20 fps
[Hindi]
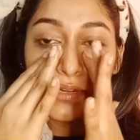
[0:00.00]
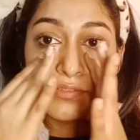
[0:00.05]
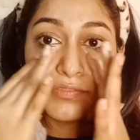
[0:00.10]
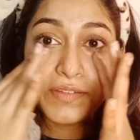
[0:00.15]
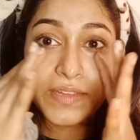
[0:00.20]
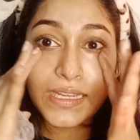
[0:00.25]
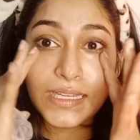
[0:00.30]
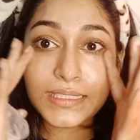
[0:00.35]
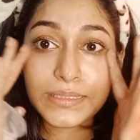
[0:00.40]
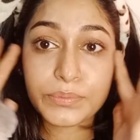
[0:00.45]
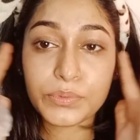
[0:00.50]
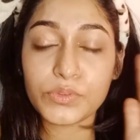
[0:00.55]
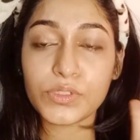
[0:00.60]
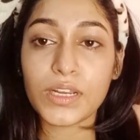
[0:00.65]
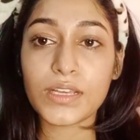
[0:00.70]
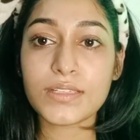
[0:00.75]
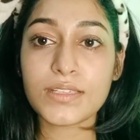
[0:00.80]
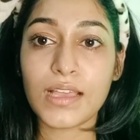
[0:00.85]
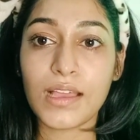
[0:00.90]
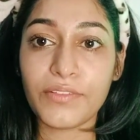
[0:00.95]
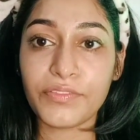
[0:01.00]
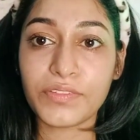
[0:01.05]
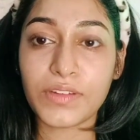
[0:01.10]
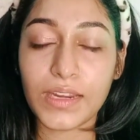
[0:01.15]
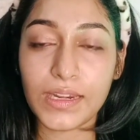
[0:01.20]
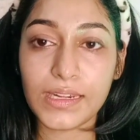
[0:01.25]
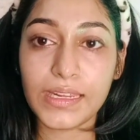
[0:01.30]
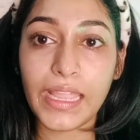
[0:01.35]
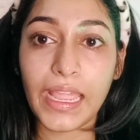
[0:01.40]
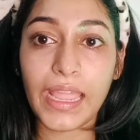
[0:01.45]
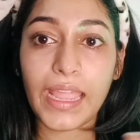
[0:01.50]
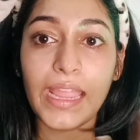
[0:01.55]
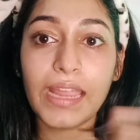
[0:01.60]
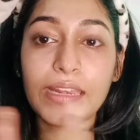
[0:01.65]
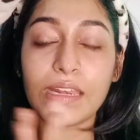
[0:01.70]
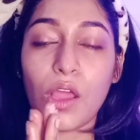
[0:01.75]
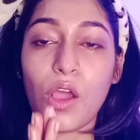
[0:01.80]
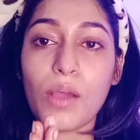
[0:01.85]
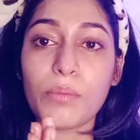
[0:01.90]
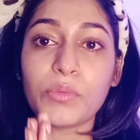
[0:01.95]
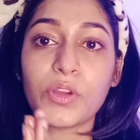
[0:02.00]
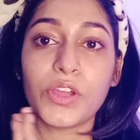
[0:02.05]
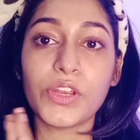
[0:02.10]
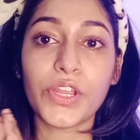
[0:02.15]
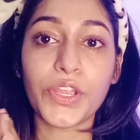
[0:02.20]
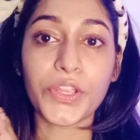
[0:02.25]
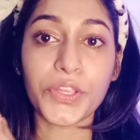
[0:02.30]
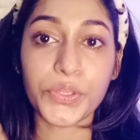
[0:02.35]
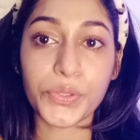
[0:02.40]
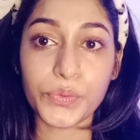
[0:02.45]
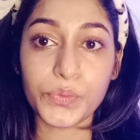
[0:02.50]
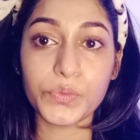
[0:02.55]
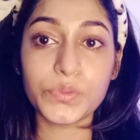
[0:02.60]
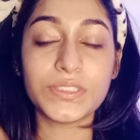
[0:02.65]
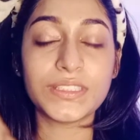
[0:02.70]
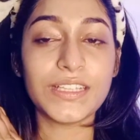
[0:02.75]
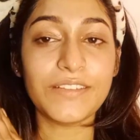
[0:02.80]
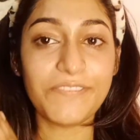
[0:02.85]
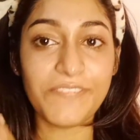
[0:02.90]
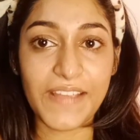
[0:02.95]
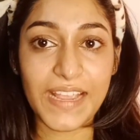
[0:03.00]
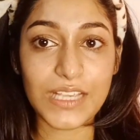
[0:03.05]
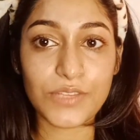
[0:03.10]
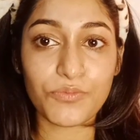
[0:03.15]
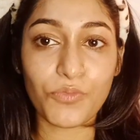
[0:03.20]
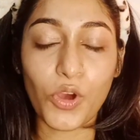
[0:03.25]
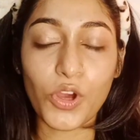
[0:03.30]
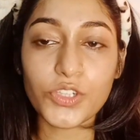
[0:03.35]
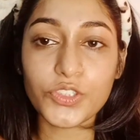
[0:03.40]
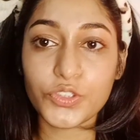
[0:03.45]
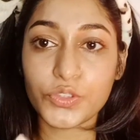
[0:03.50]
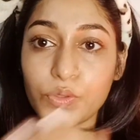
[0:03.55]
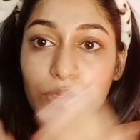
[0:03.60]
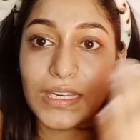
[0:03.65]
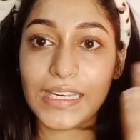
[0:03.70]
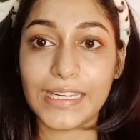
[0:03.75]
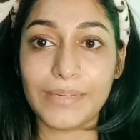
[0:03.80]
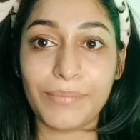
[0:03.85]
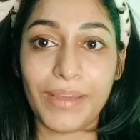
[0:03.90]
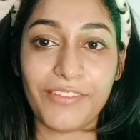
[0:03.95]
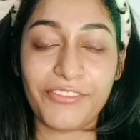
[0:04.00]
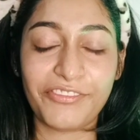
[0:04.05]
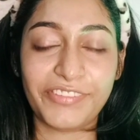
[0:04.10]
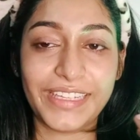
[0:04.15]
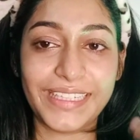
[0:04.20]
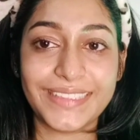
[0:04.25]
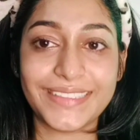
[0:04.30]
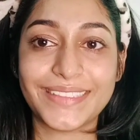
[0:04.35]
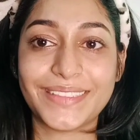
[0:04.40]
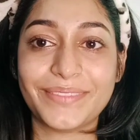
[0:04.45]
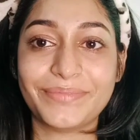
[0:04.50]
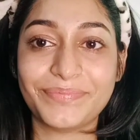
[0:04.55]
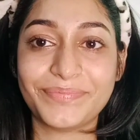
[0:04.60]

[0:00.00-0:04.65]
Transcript: फेस पूरा साफ कर लिया है नाउ एम गना यूज़ द फेस वॉश टू क्लीन माय फेस